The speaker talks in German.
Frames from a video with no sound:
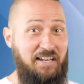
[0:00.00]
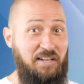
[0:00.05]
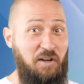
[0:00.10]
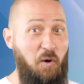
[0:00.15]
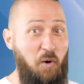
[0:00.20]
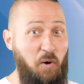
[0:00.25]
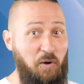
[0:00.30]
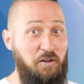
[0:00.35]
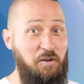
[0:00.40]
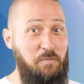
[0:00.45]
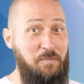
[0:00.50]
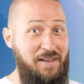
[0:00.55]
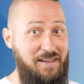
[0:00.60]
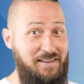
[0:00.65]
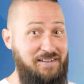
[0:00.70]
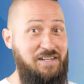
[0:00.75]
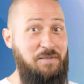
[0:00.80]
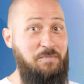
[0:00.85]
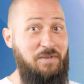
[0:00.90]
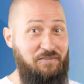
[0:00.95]
an eurem
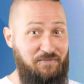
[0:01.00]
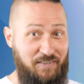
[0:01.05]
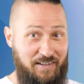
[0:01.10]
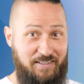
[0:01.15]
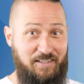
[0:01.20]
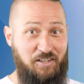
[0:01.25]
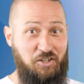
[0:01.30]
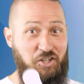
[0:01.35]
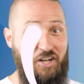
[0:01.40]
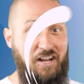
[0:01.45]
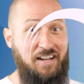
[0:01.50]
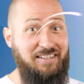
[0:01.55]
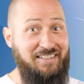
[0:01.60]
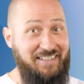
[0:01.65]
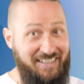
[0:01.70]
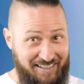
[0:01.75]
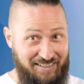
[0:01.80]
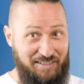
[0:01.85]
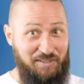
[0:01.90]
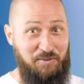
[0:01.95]
Handy mit
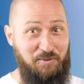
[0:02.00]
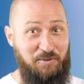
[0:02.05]
Wasserschaden retten